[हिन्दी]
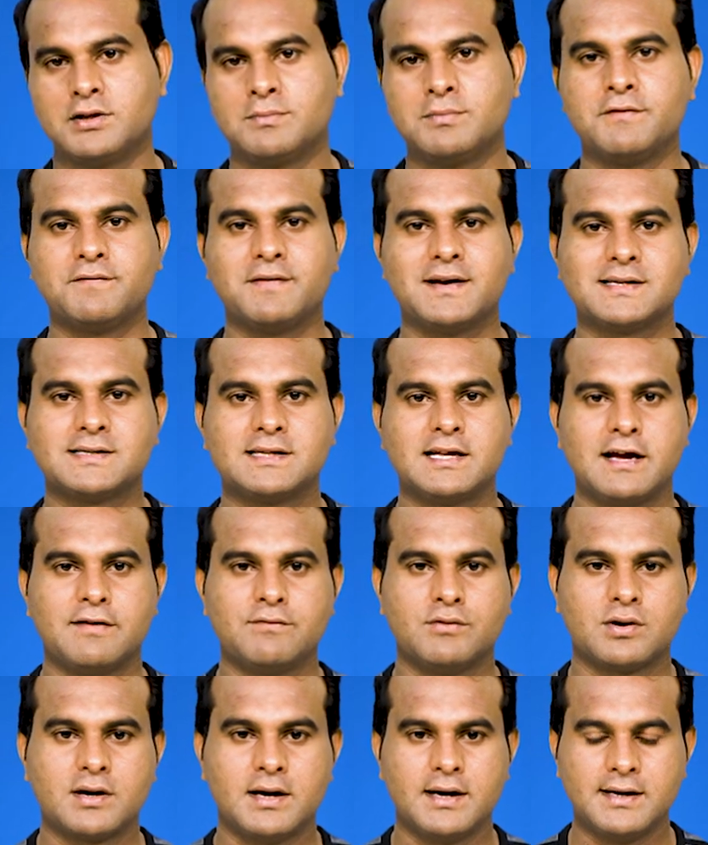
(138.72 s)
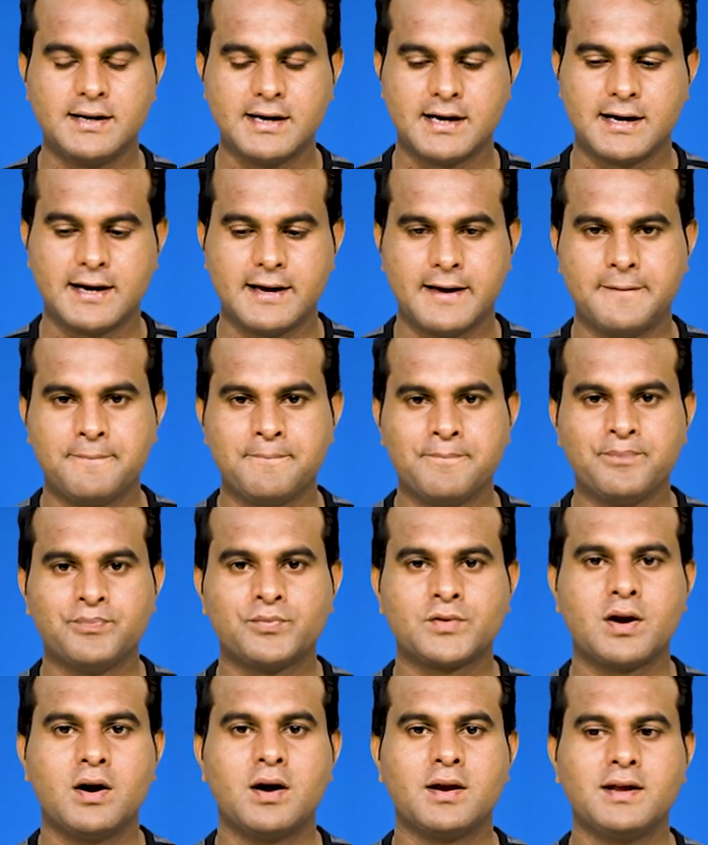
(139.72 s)
हतमी फैसला है वो कर लिया गया है
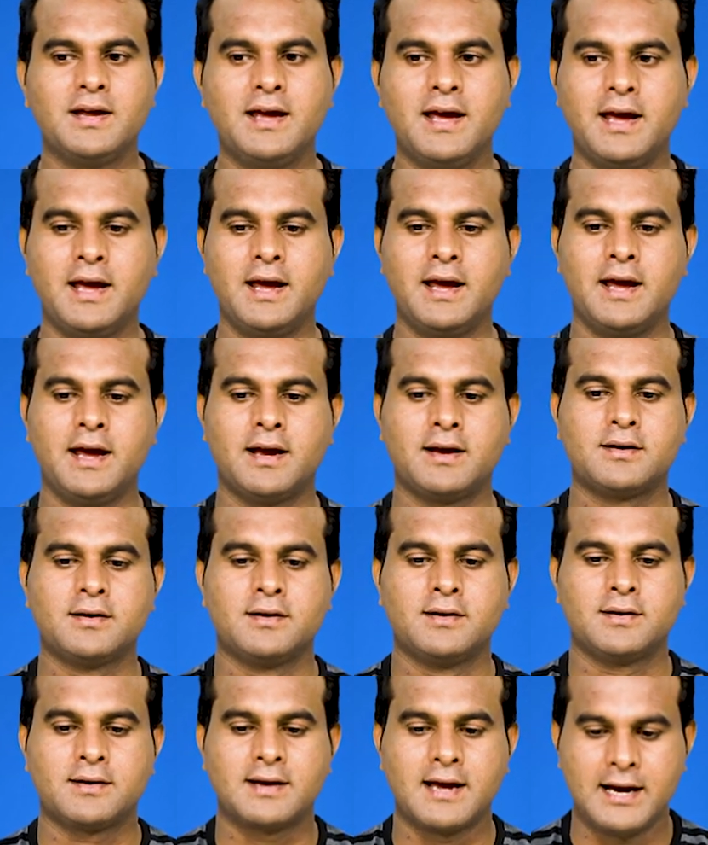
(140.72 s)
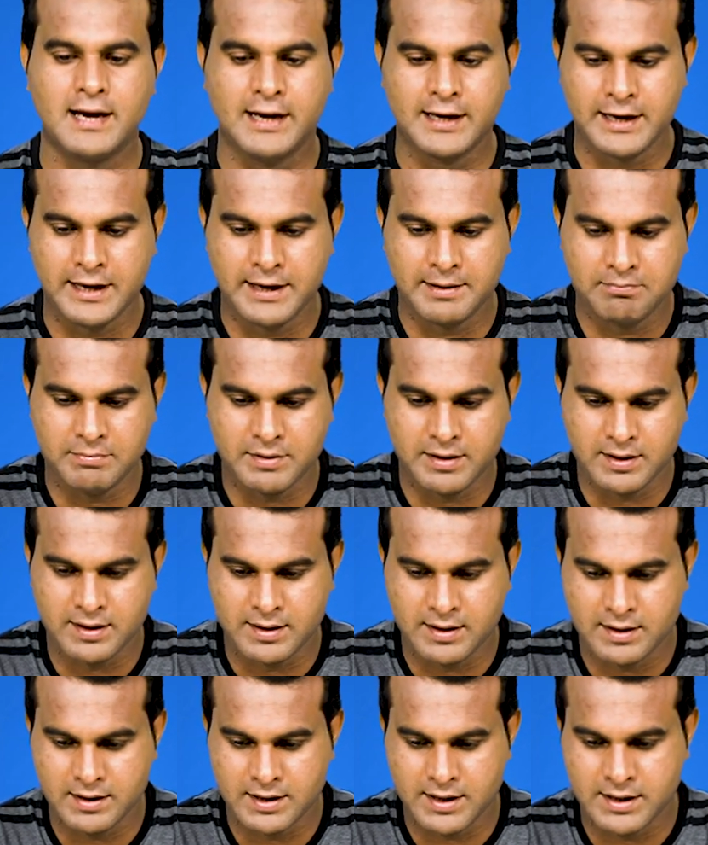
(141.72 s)
और ये एक कह लें कि
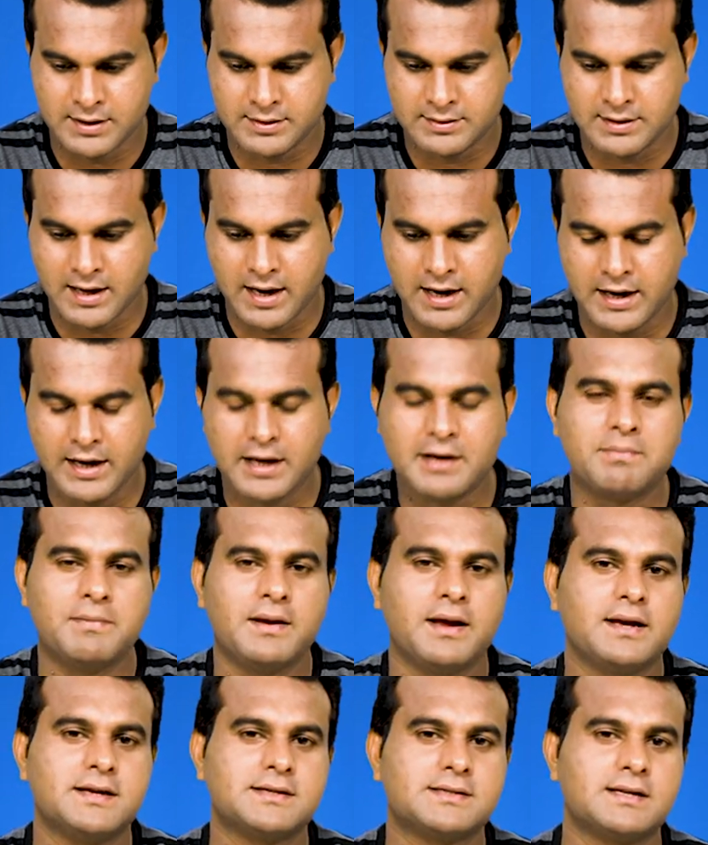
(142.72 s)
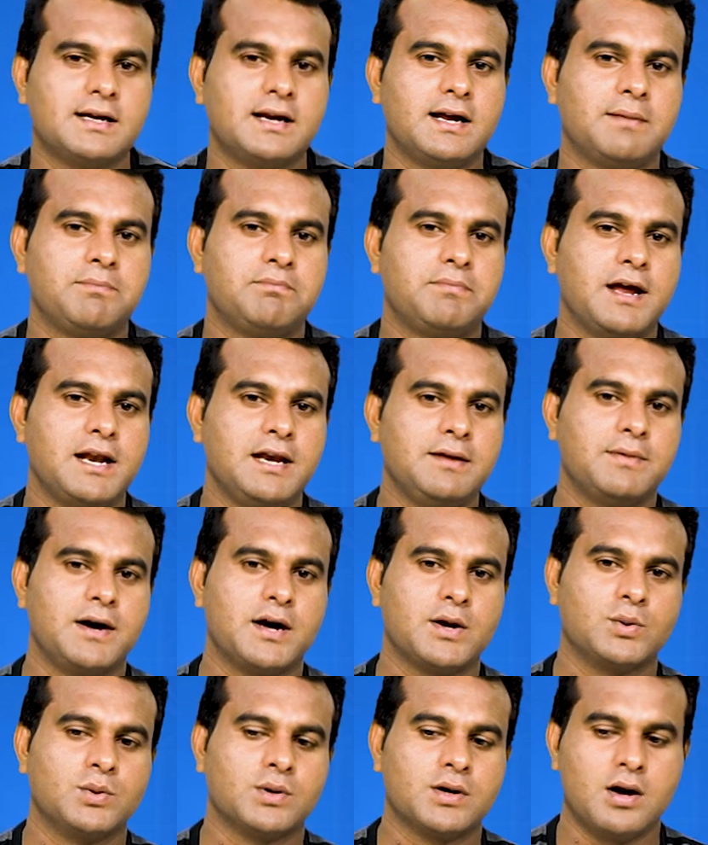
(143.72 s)
तारीख में इस तरह पहली
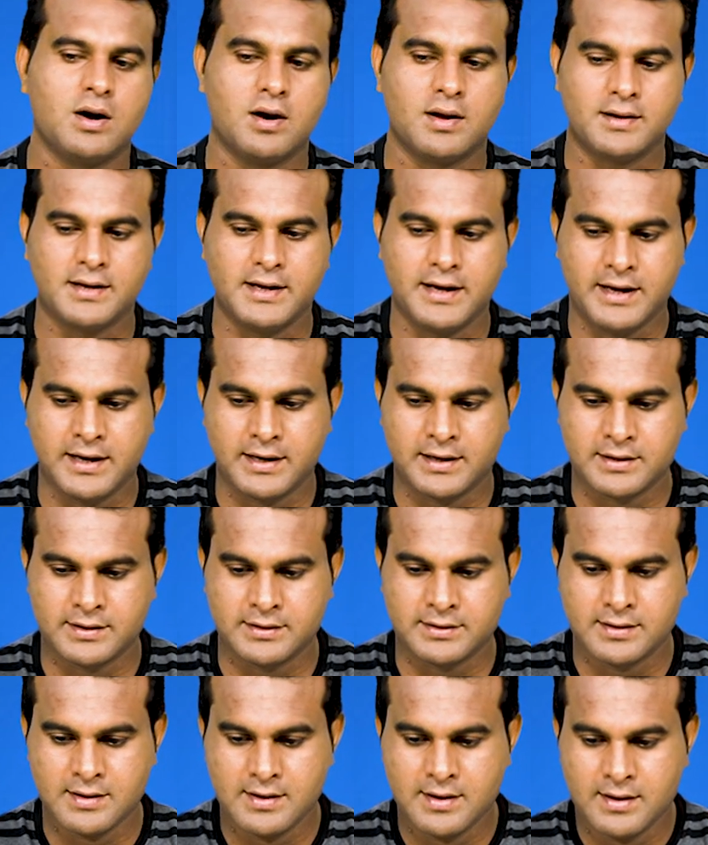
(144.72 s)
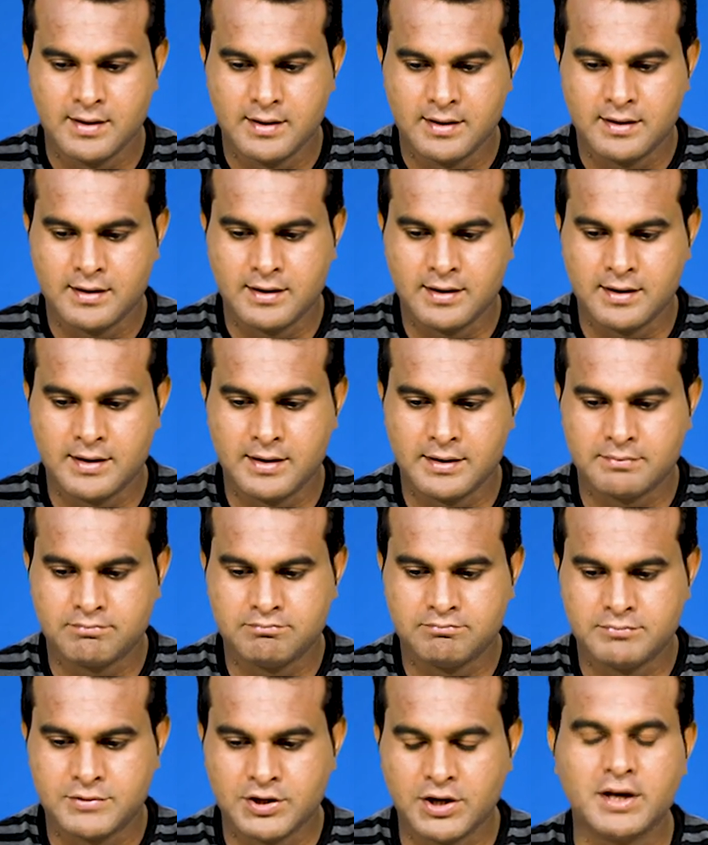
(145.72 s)
बार होगा और ये एक
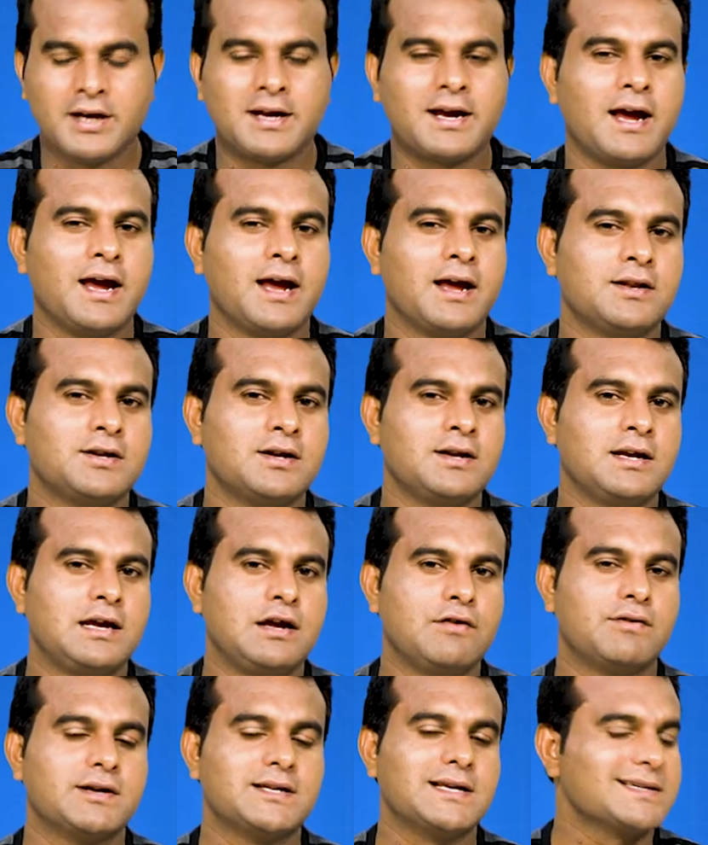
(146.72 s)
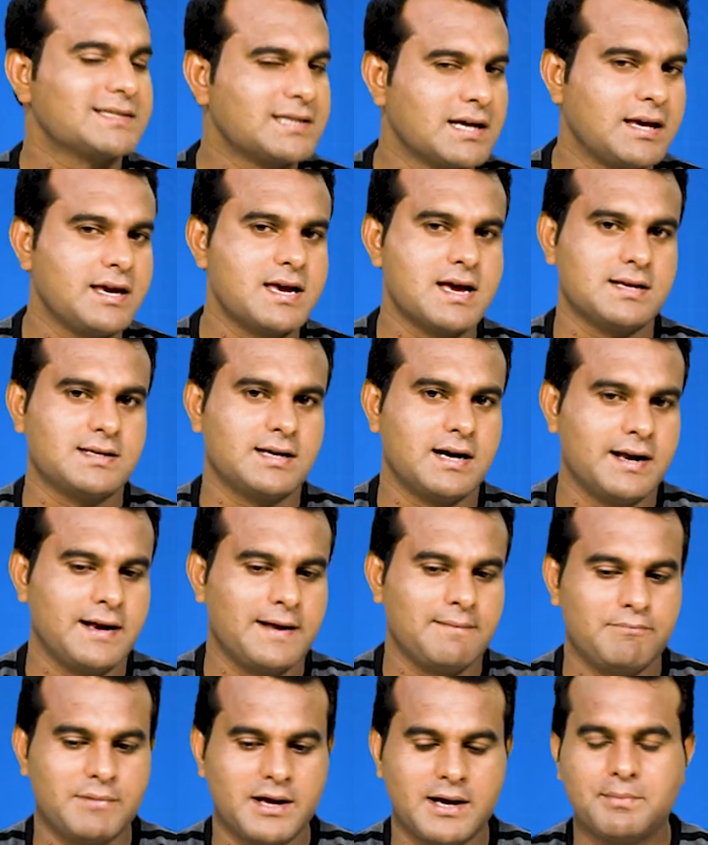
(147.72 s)
जिनके जिनकी वजह से किया जा
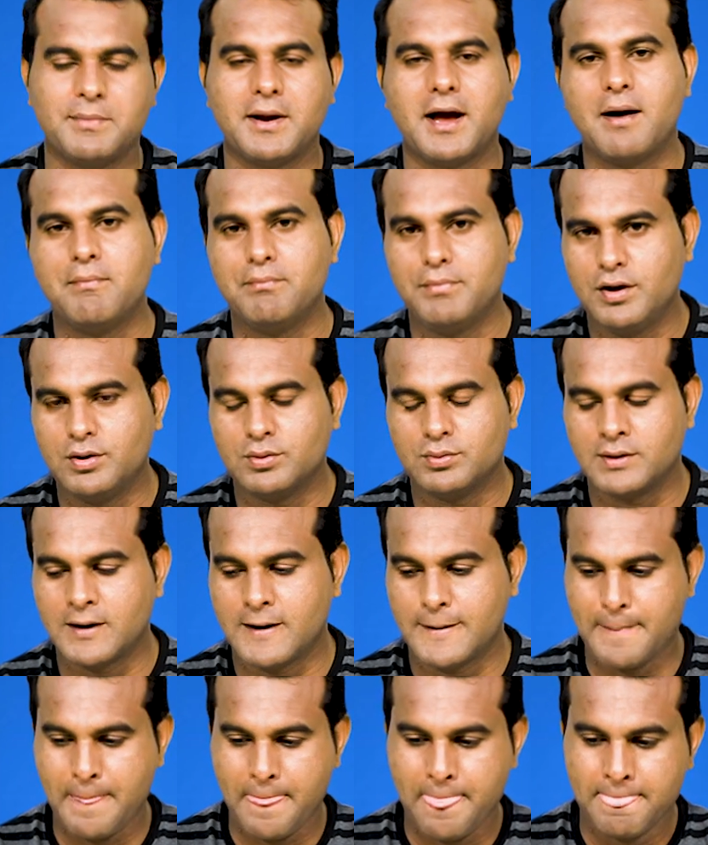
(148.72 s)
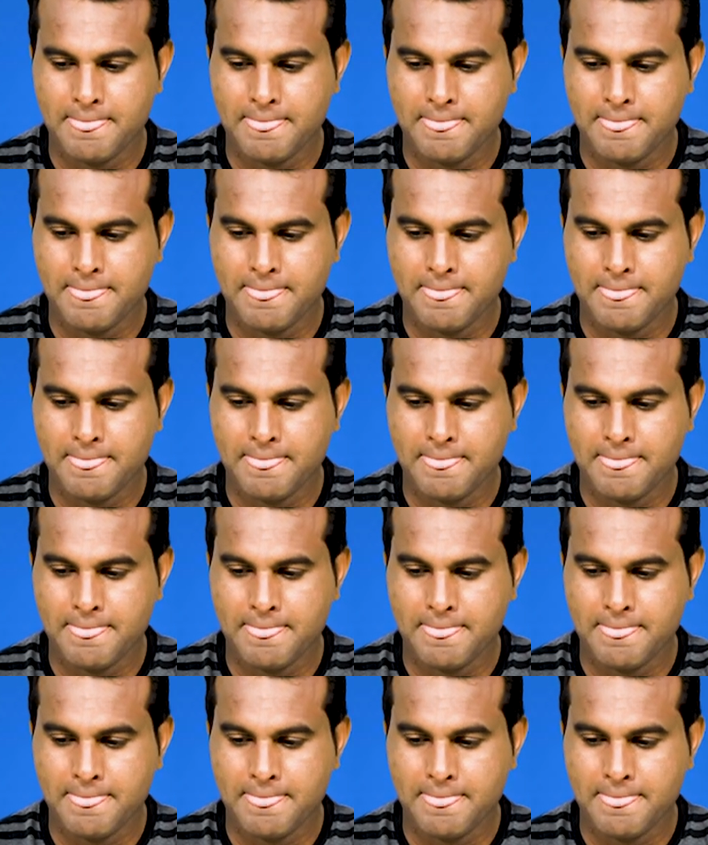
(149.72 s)
रहा है मैं अब नाम नहीं लूँगा